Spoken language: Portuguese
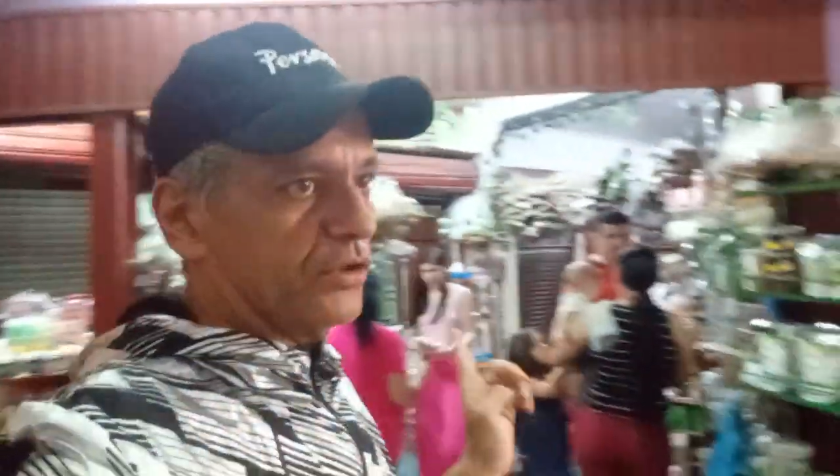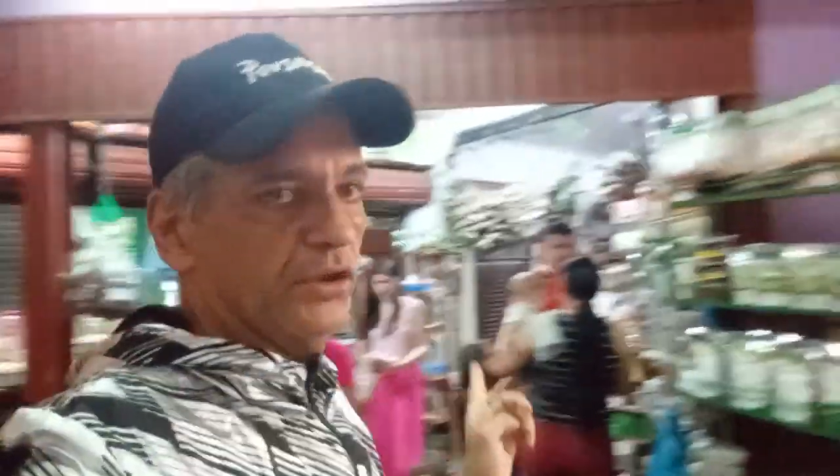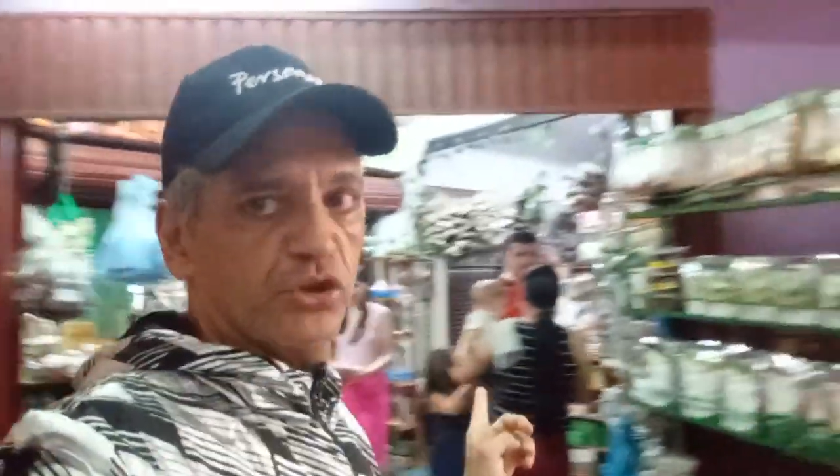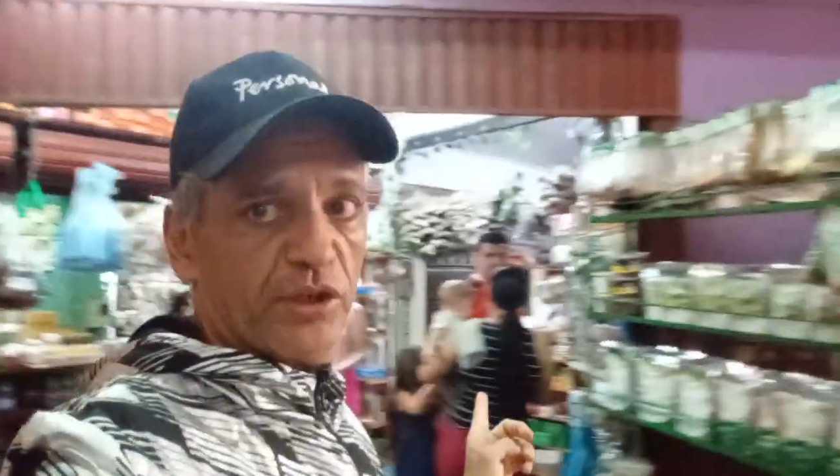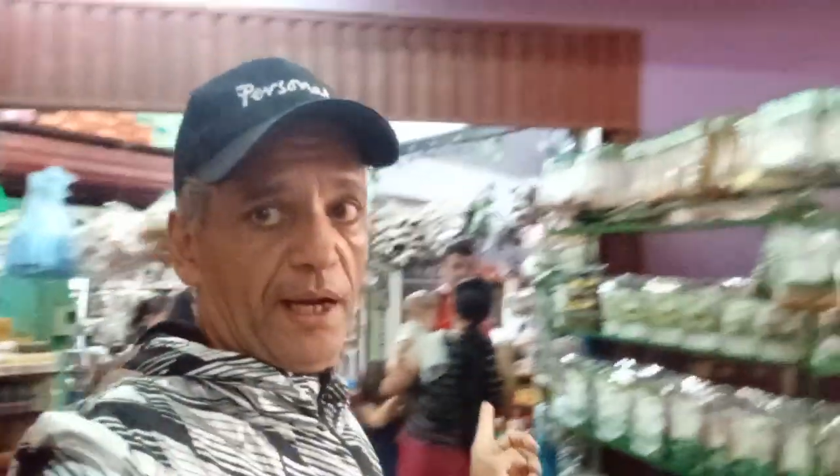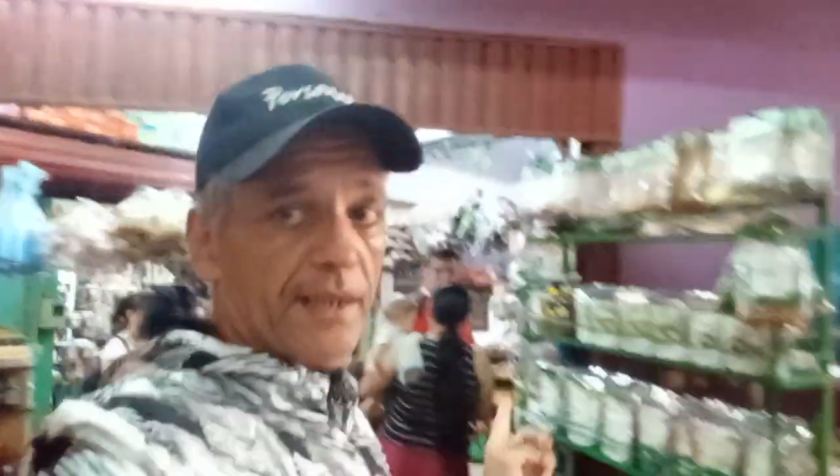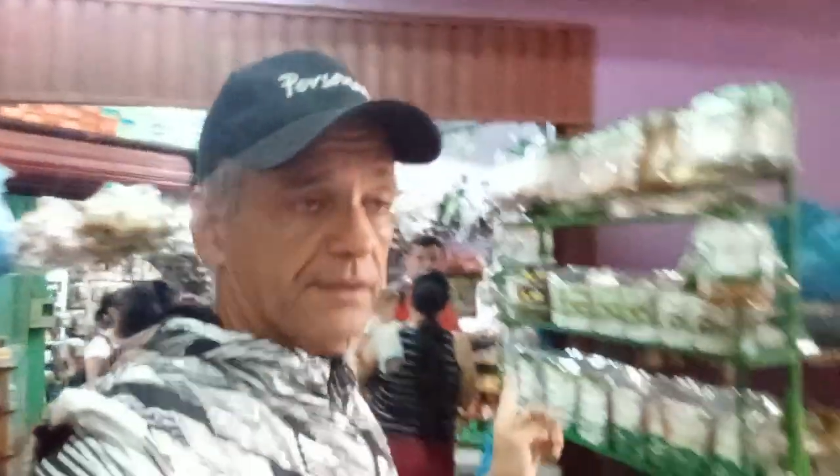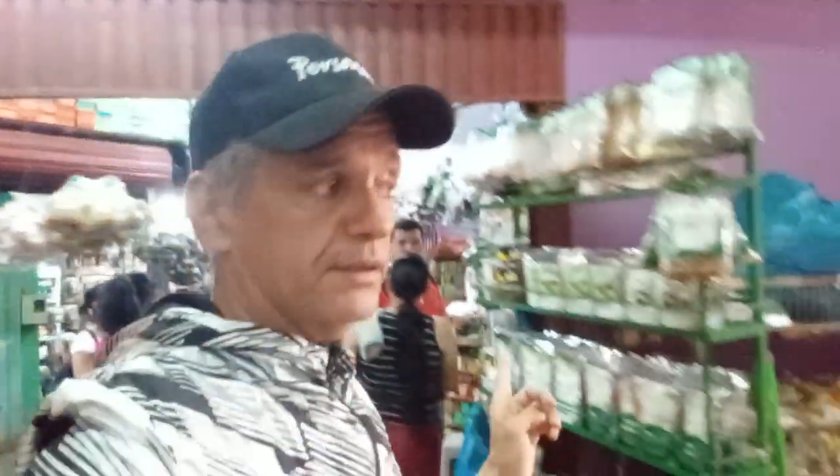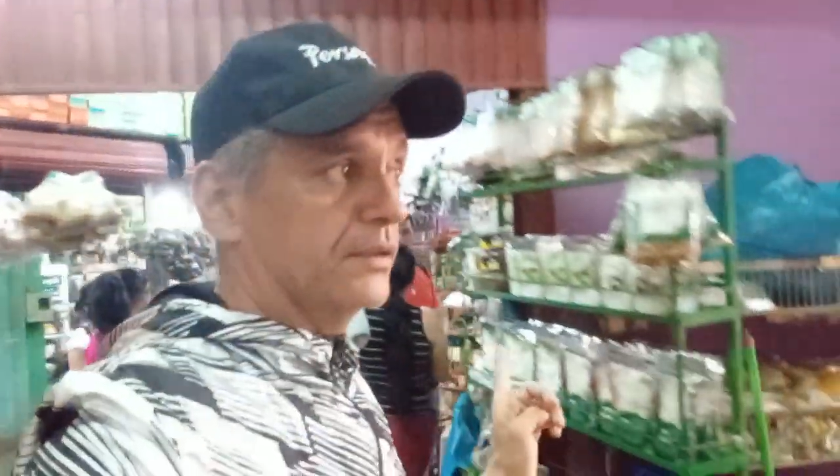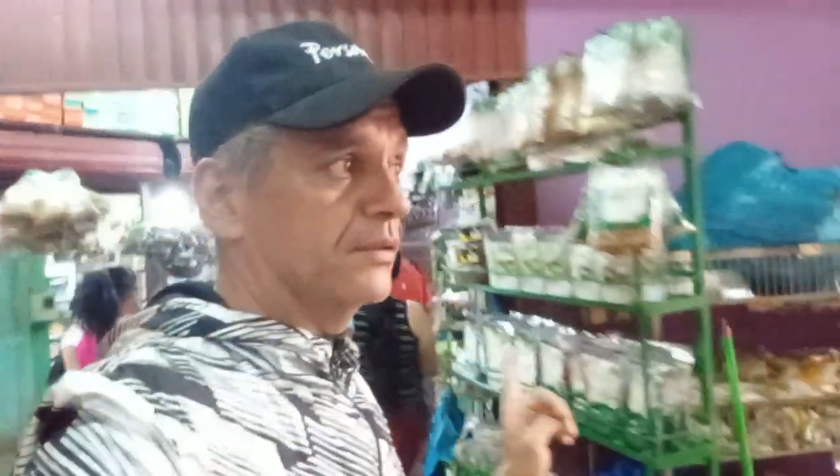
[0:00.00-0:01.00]
ó, de
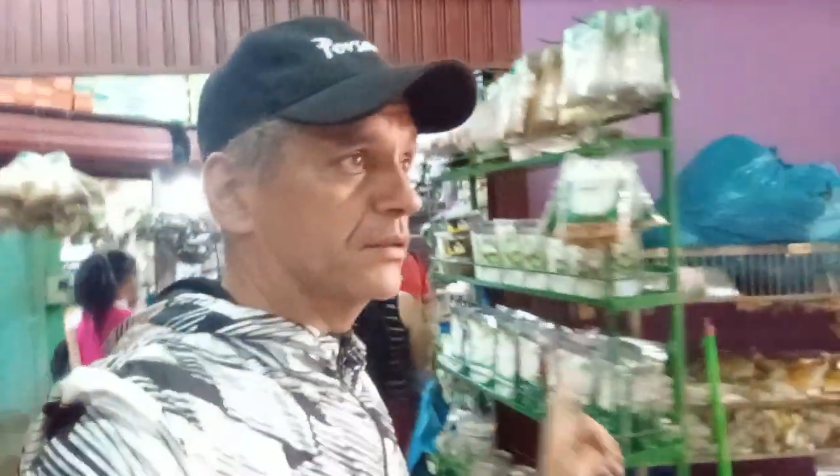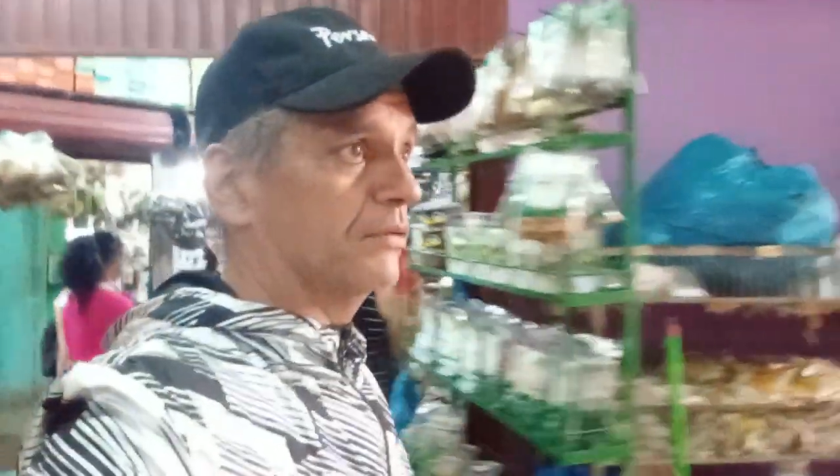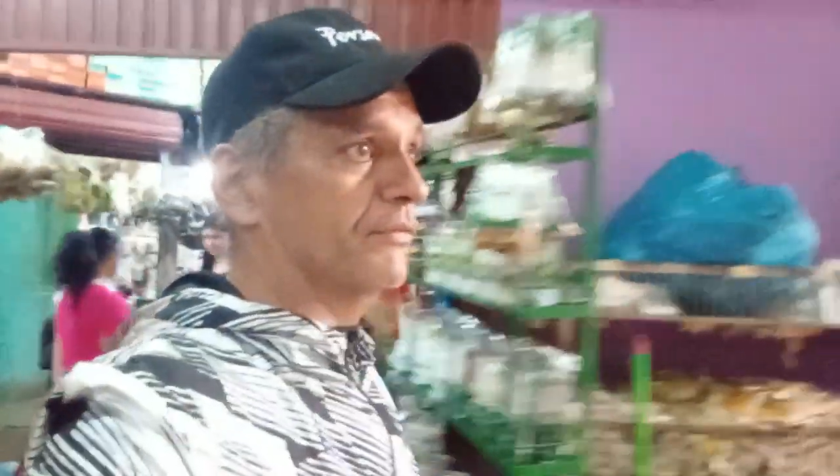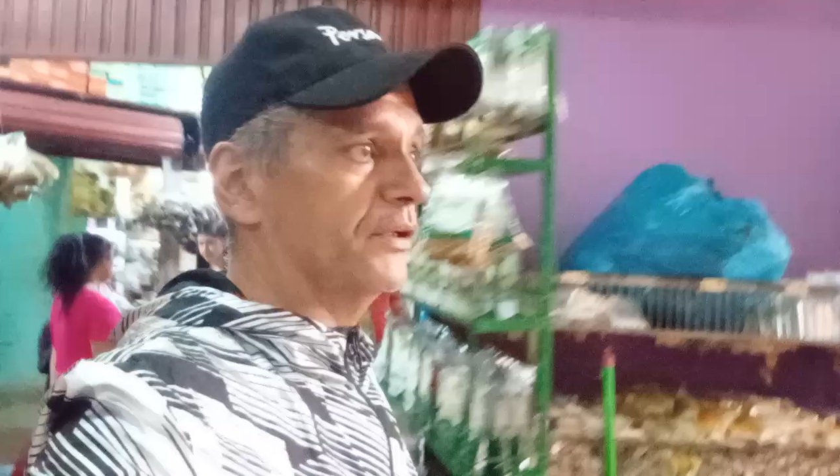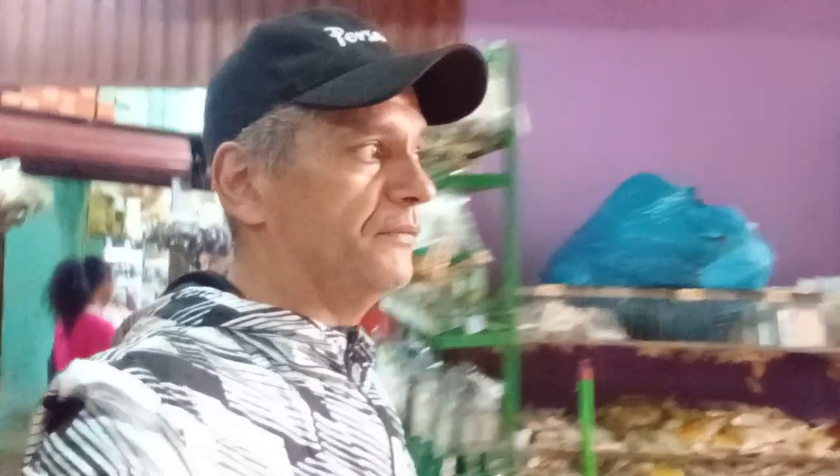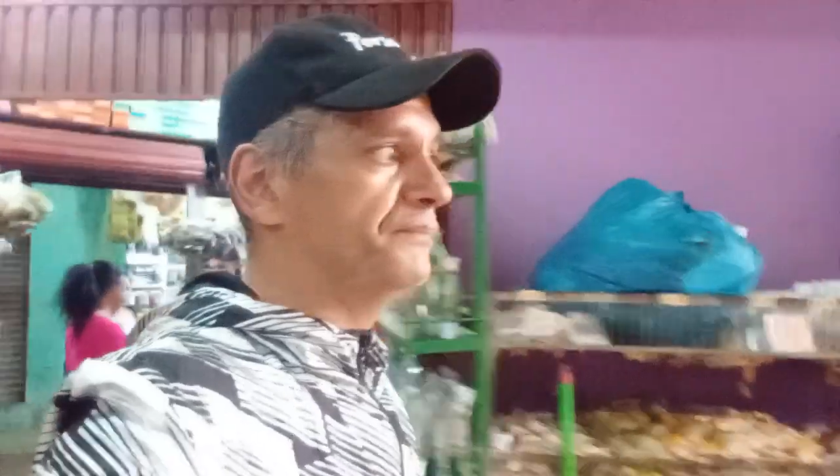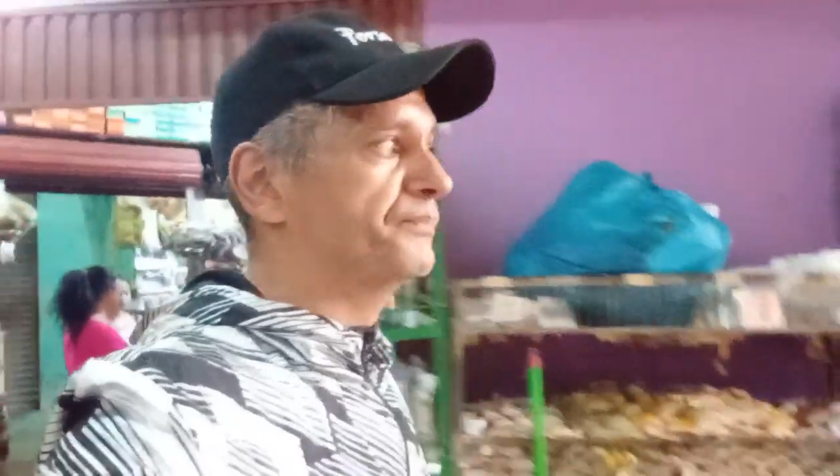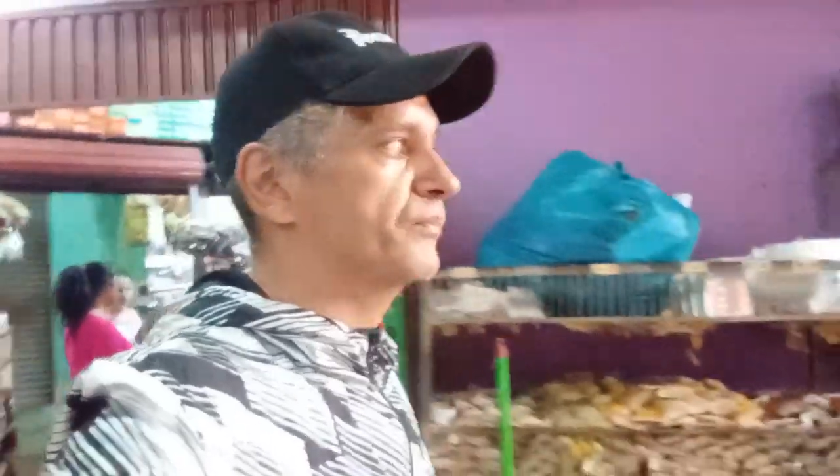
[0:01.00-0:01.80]
chás, estão vendo?